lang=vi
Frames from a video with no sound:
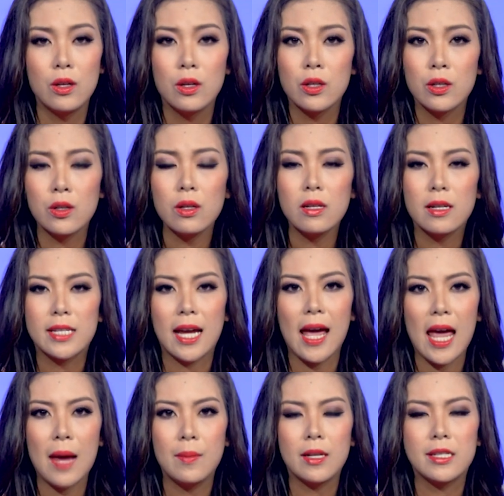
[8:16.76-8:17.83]
Số lượng trẻ
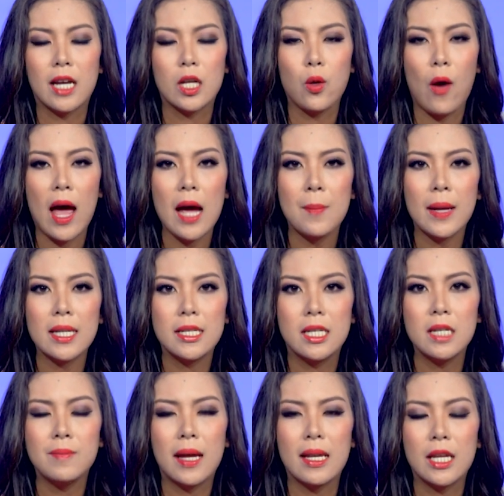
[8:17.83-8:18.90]
em được chẩn đoán mắc
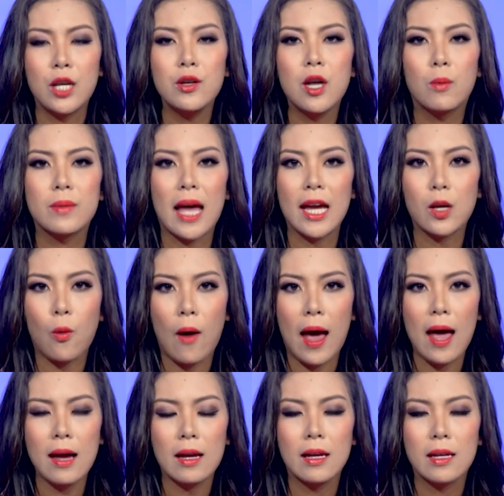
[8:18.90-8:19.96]
chứng bệnh hiếu động thái
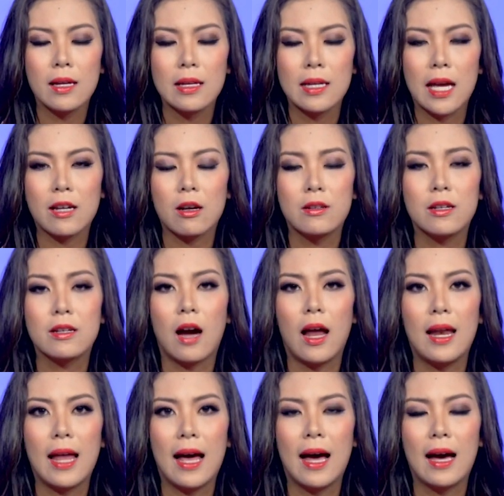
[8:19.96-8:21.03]
quá hay còn được gọi
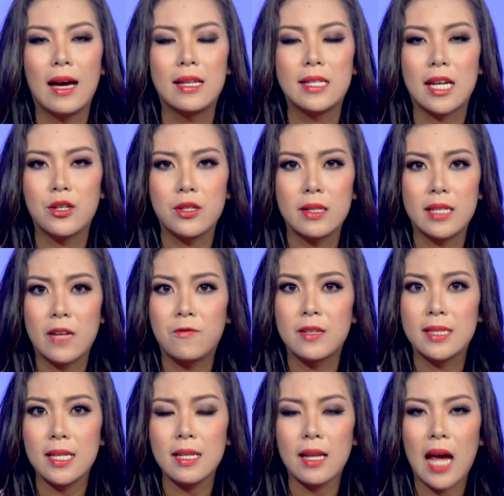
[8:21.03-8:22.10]
là Attention
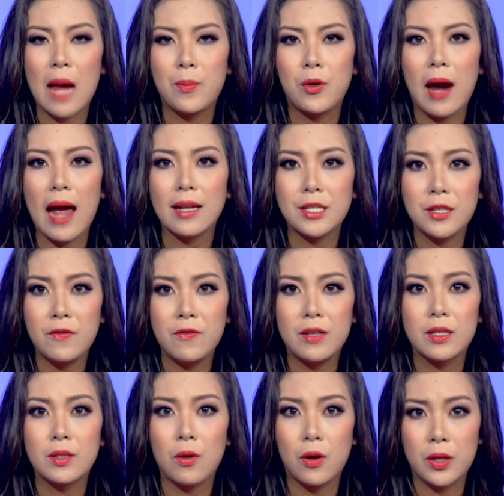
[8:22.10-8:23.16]
Deficit Hyperactive
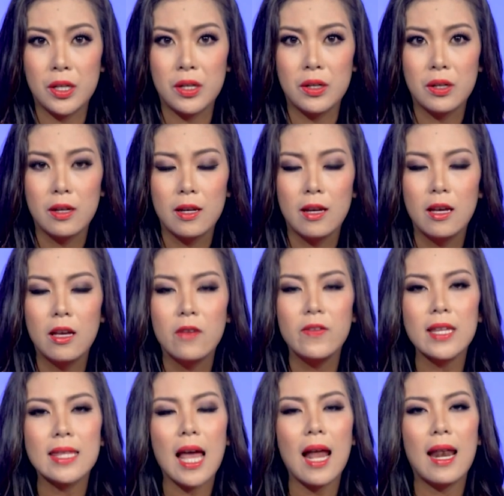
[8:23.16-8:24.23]
Disorder,
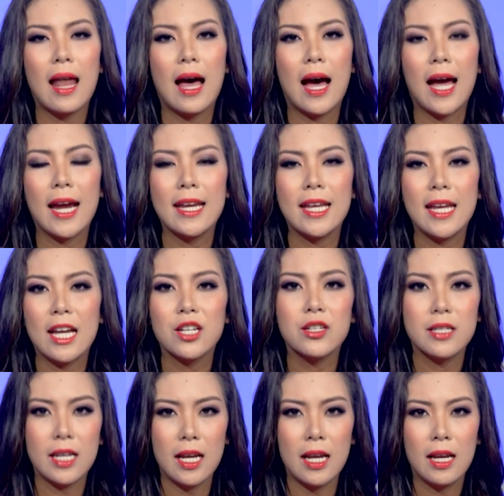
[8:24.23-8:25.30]
viết tắt là
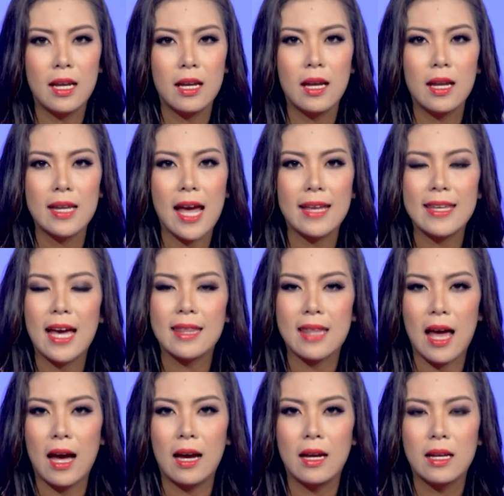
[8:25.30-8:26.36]
ADHD, đang gia
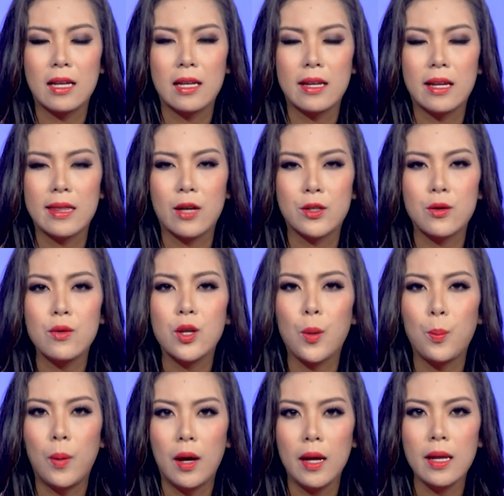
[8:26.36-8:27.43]
tăng theo số liệu
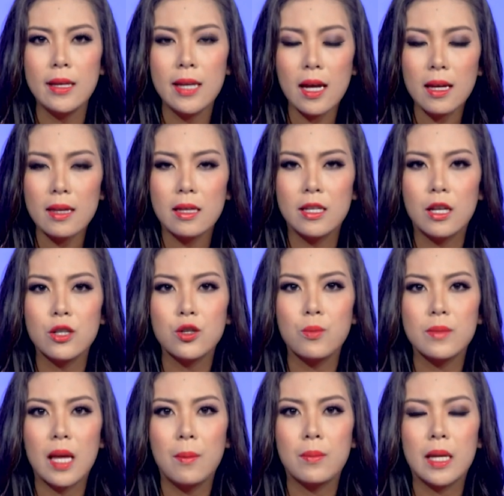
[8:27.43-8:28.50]
mới nhất từ những trung
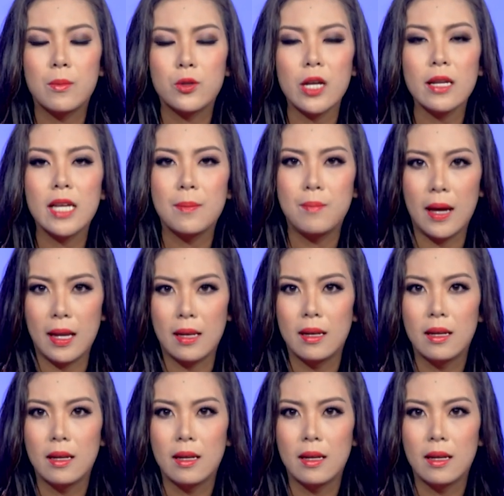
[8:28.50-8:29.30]
tâm kiểm soát dịch bệnh.